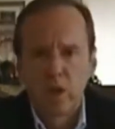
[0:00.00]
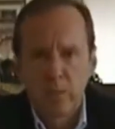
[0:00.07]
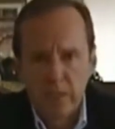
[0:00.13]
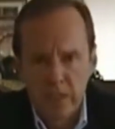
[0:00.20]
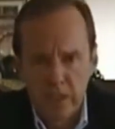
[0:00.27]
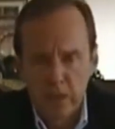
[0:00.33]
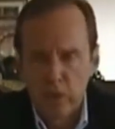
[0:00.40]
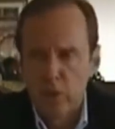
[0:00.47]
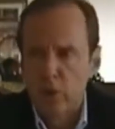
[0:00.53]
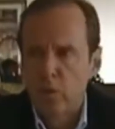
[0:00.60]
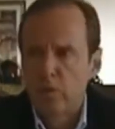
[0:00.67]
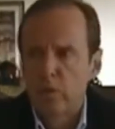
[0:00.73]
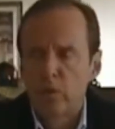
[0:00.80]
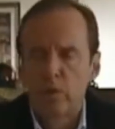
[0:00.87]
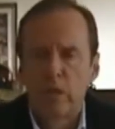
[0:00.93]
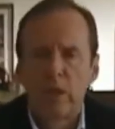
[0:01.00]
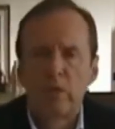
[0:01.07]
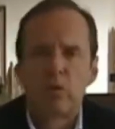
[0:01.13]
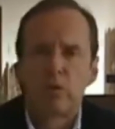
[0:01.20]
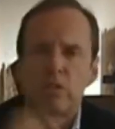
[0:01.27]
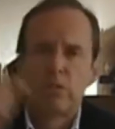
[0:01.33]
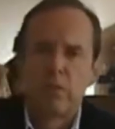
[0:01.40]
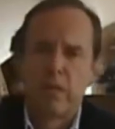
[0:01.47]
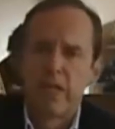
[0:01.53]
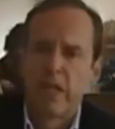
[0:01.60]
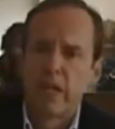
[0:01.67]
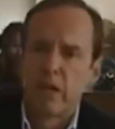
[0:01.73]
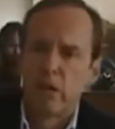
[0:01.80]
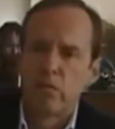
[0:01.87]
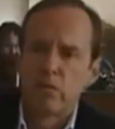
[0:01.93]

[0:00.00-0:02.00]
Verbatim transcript: Y a ver, señor López Obrador, si mañana,